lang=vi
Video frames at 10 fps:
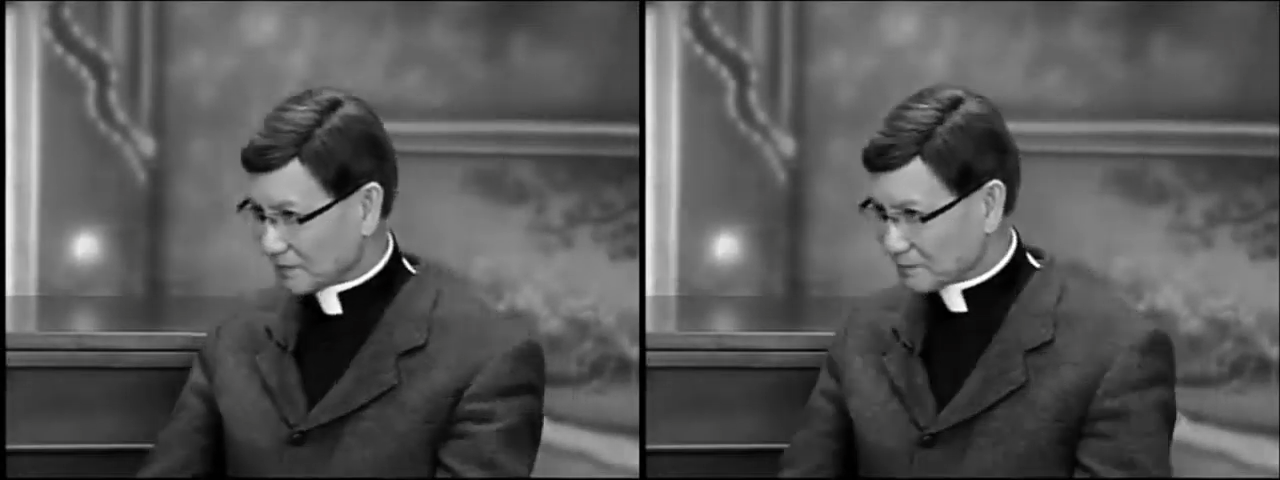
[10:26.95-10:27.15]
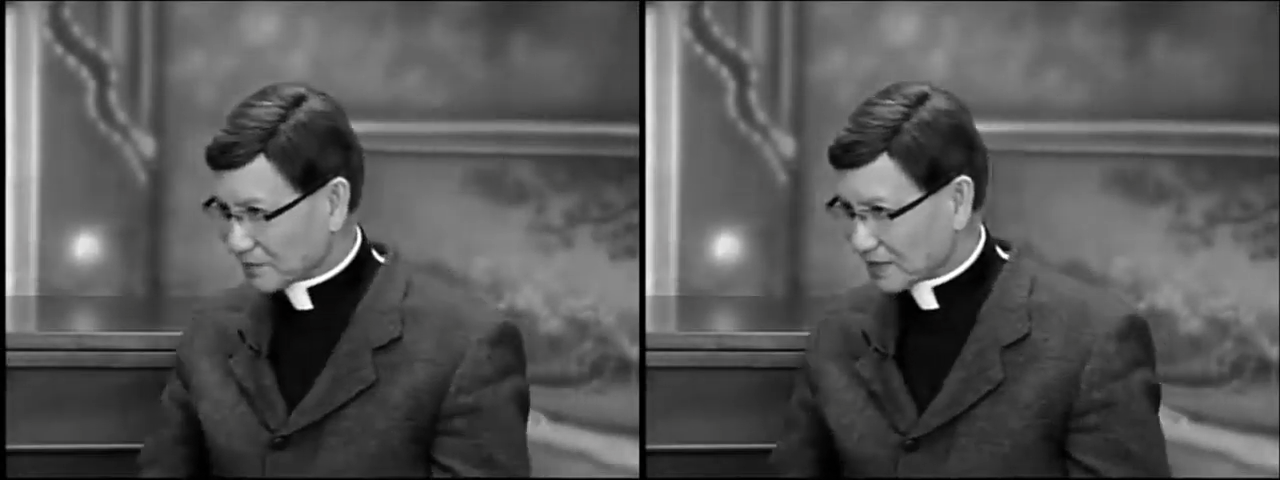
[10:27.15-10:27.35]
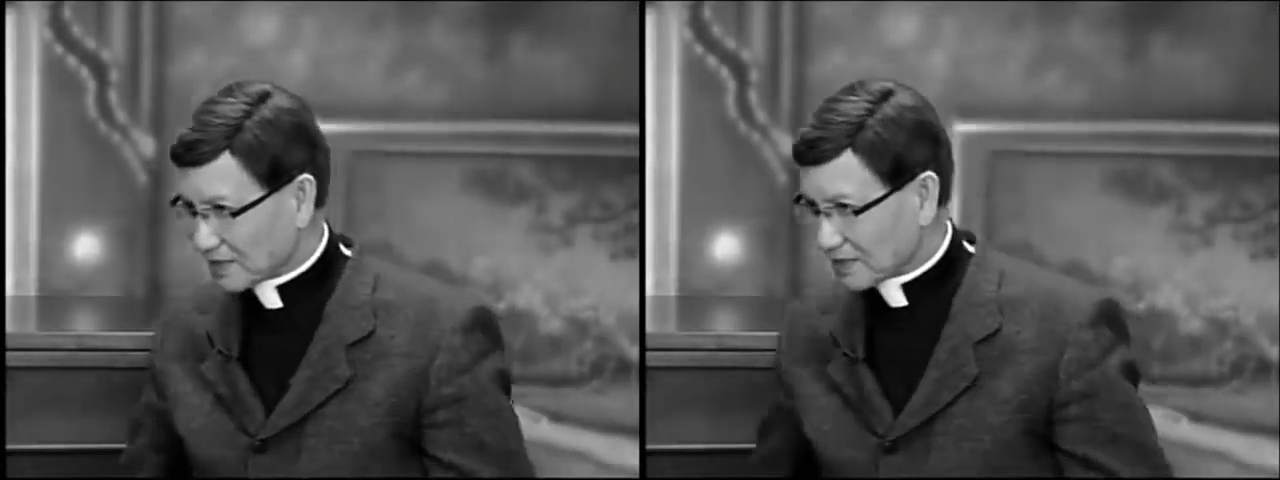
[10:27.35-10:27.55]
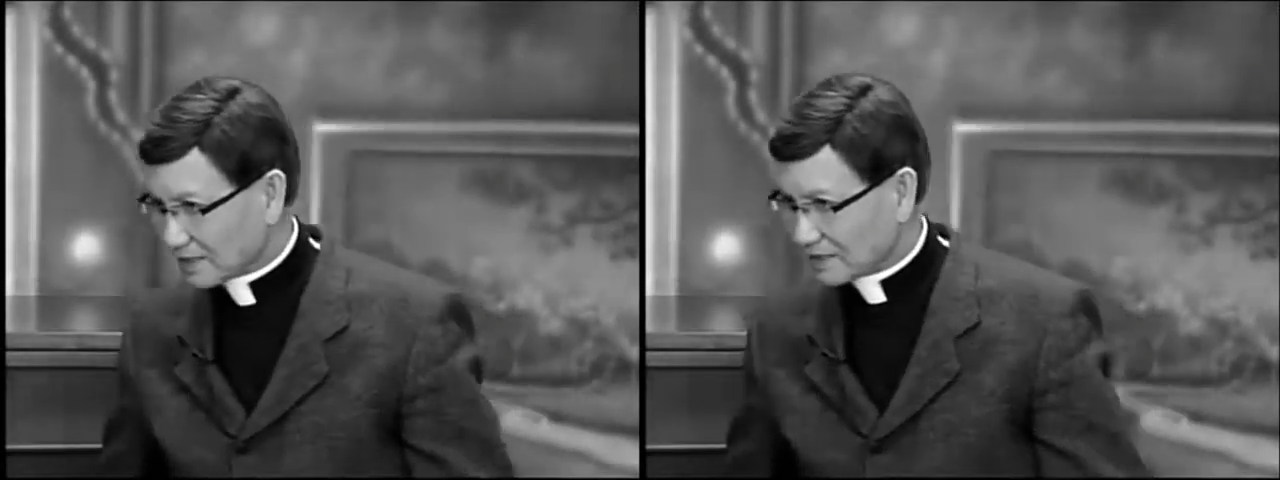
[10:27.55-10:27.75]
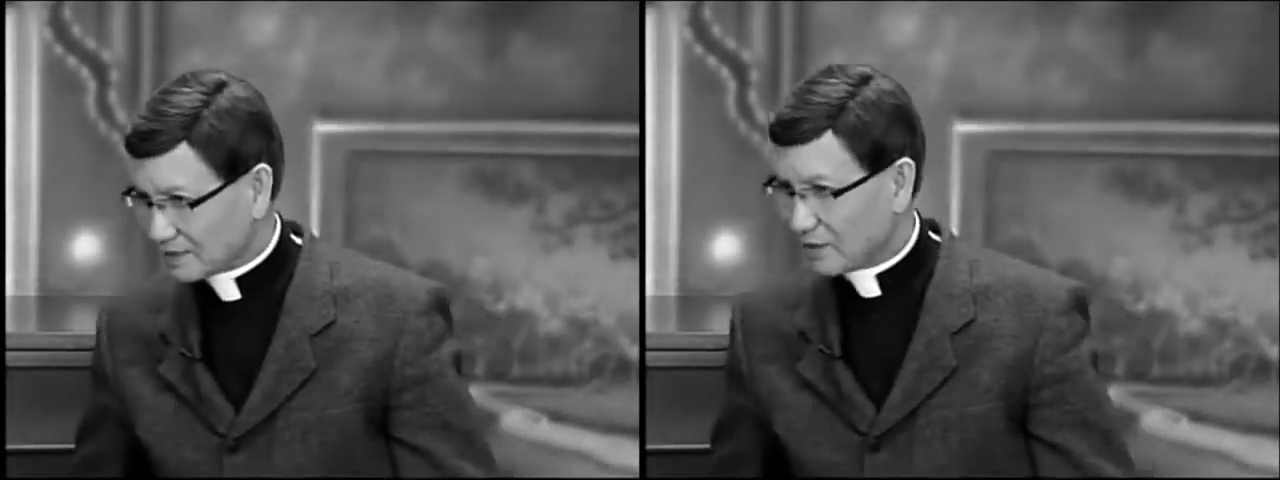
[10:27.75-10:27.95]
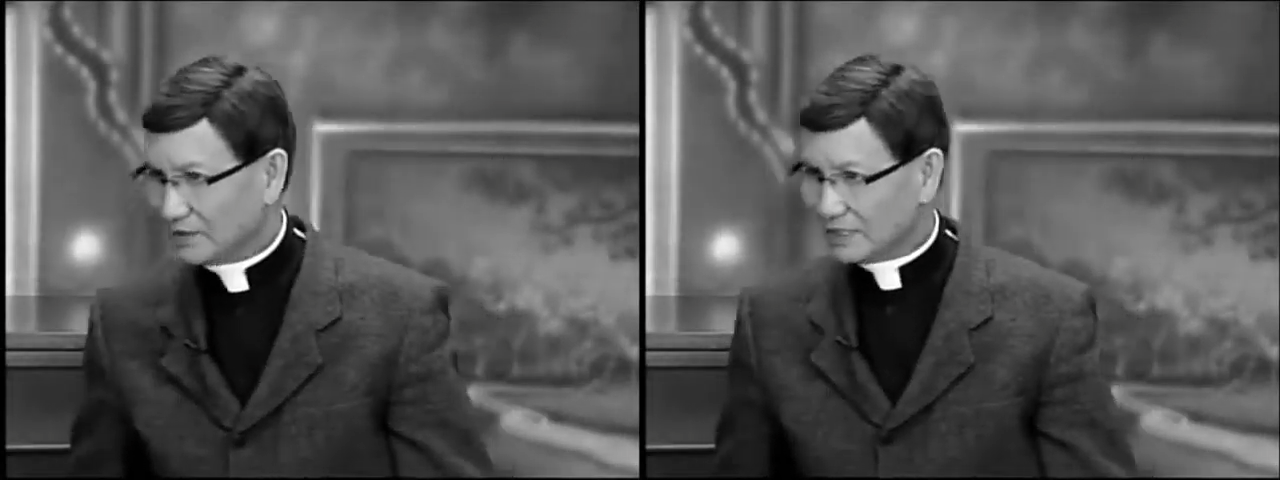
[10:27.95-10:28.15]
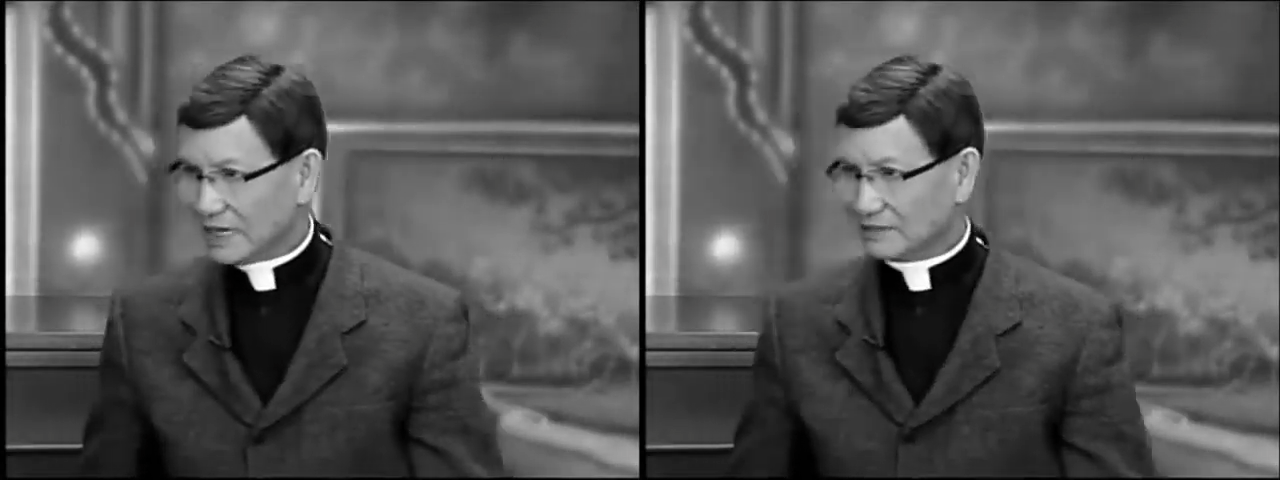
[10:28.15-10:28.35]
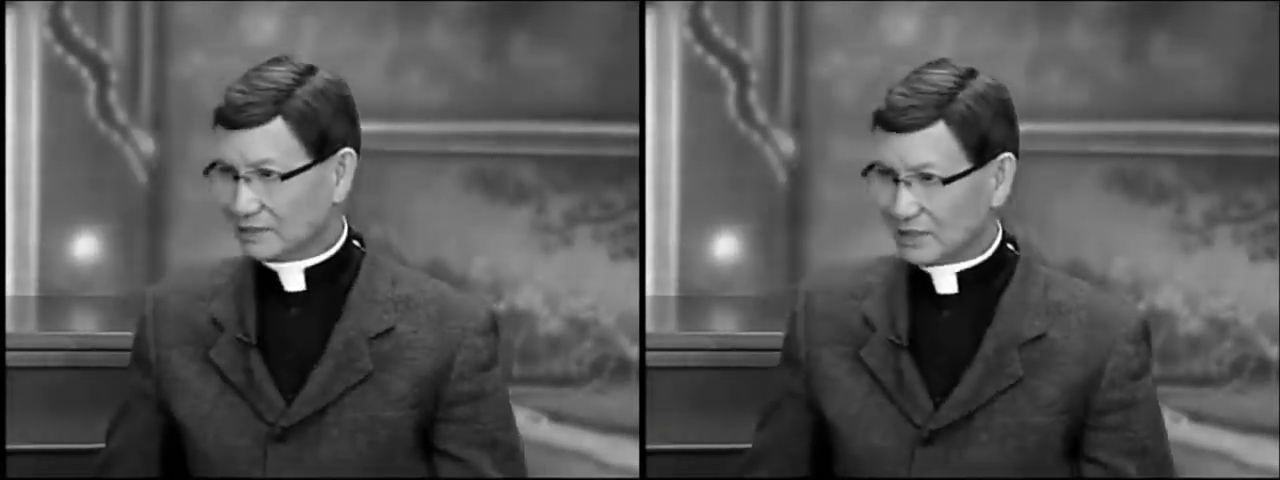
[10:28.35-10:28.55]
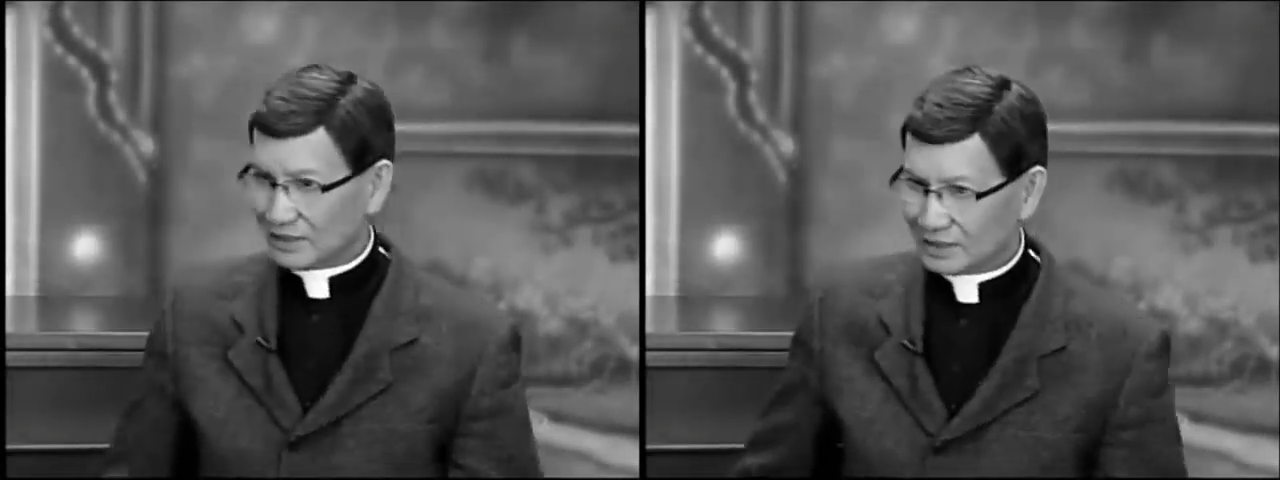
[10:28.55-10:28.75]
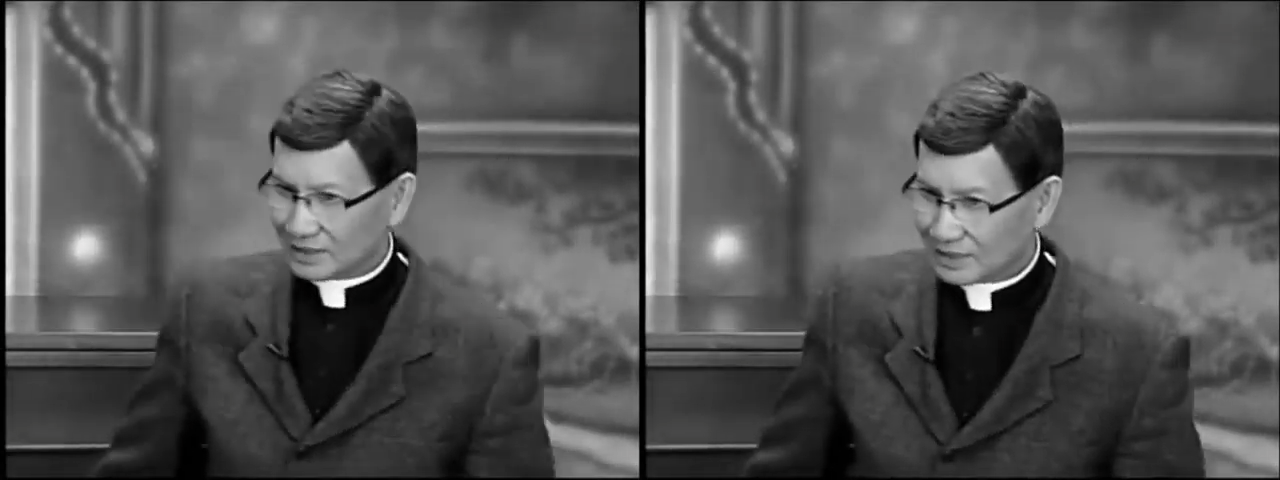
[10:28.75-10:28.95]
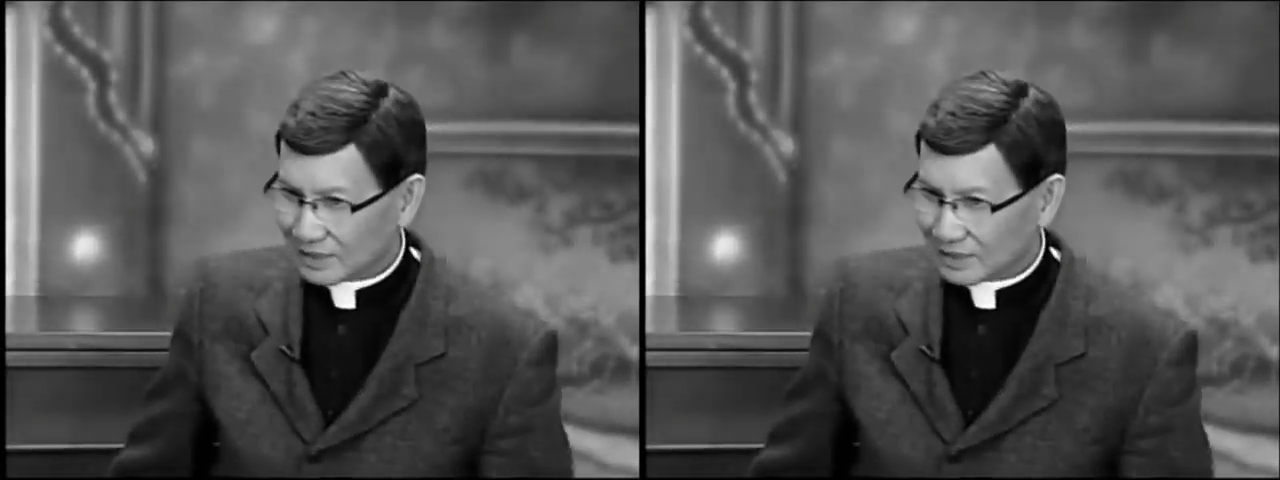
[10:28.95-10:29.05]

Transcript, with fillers: là nói thế nào thì nói